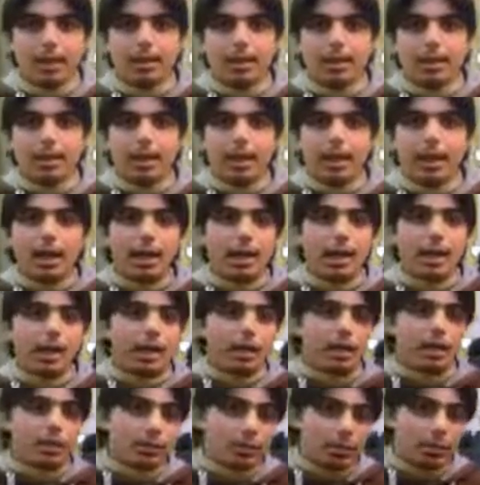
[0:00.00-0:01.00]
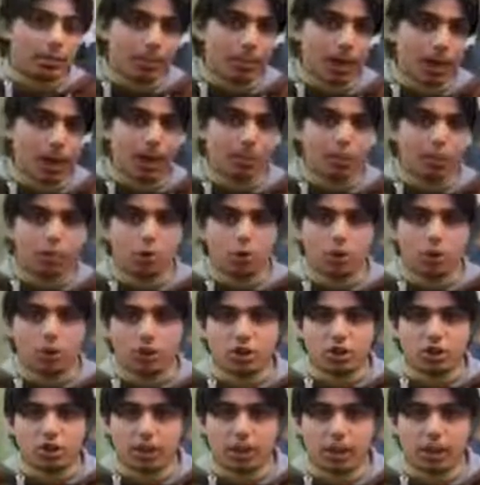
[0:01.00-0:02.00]
للأطباء
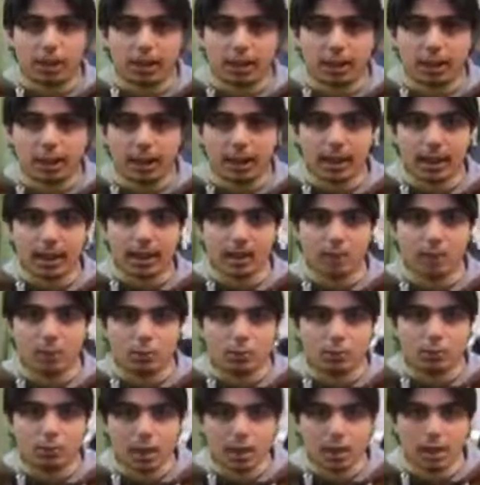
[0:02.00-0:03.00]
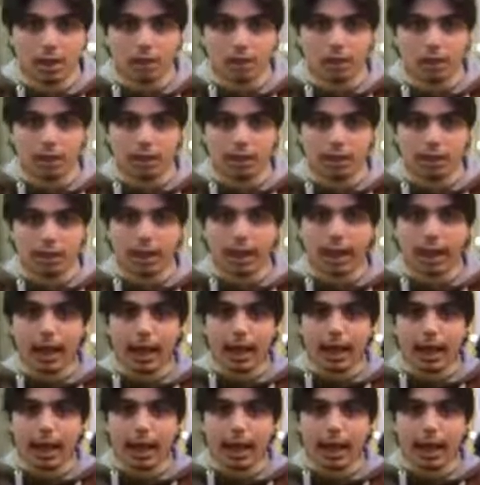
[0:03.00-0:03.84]
المتواجدين داخل الغوطة الشرقية